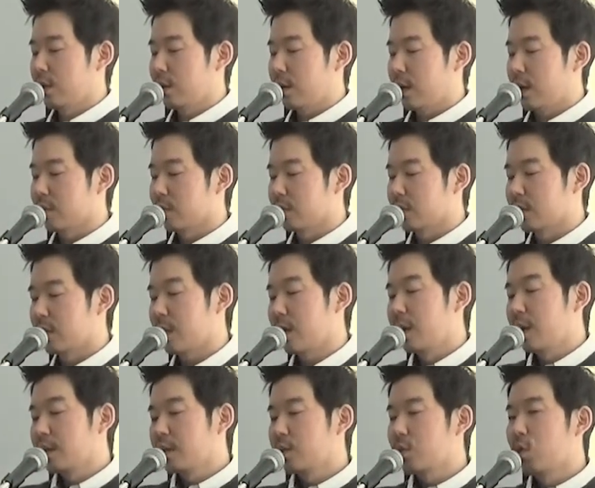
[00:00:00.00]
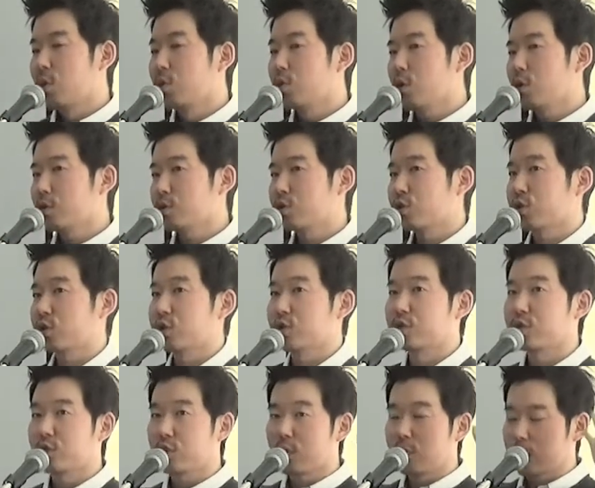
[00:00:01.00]
あるんですね。でこの宗
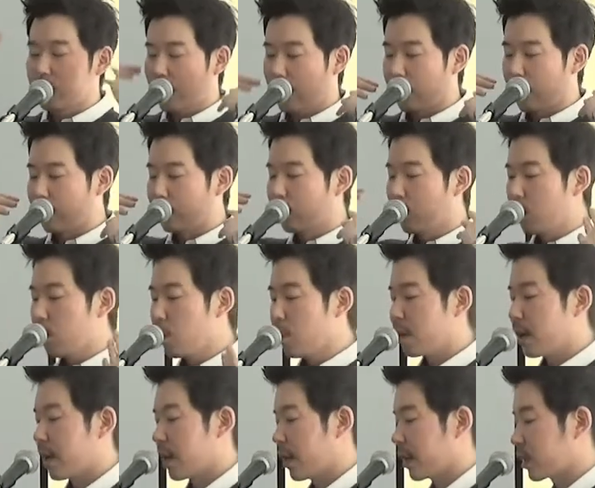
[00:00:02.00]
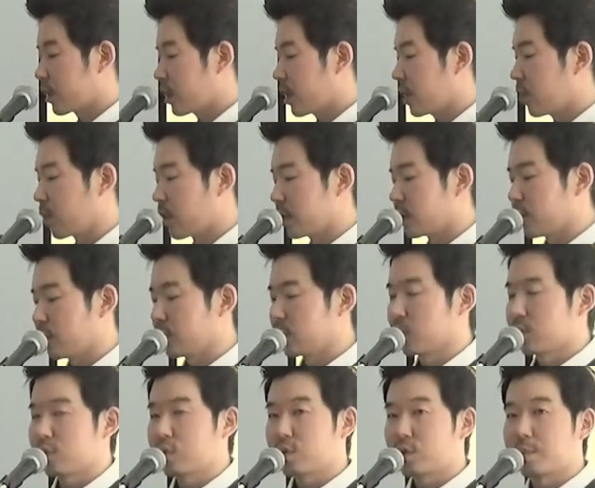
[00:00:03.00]
教観はどこから来たのかという
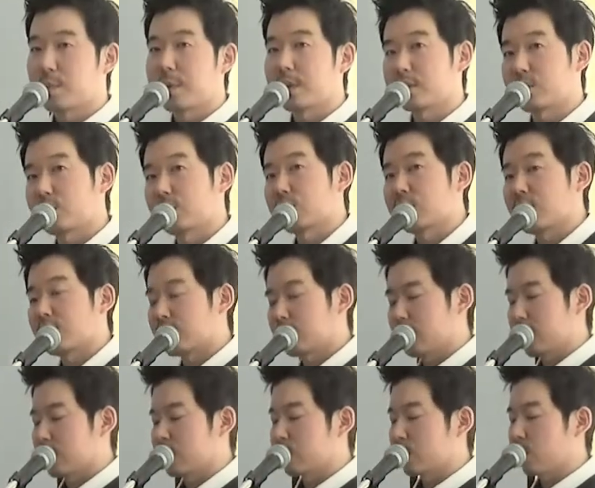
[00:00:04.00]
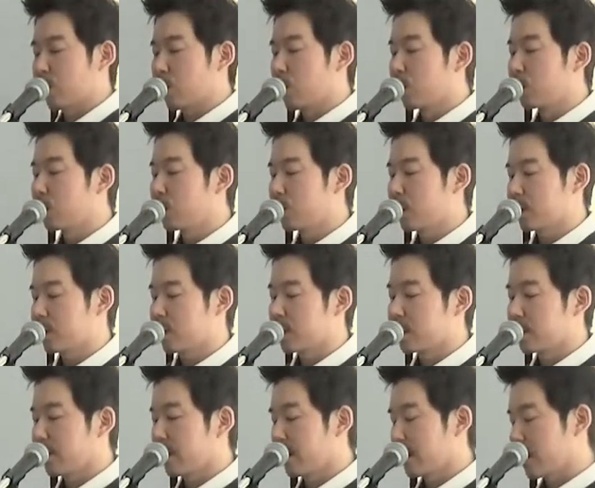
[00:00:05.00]
と、少し勉強していきますとこのような
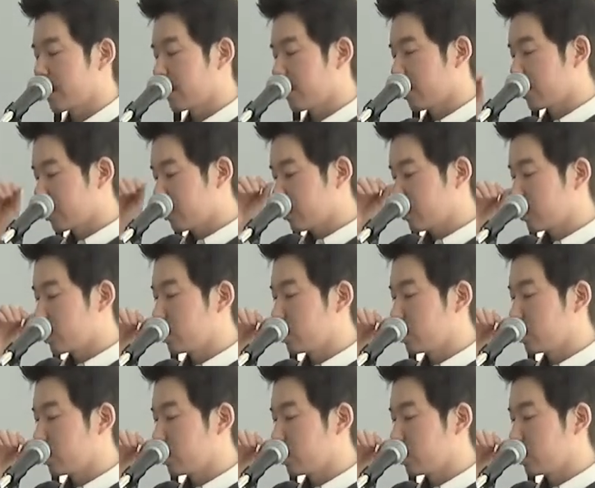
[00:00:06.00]
説明があります。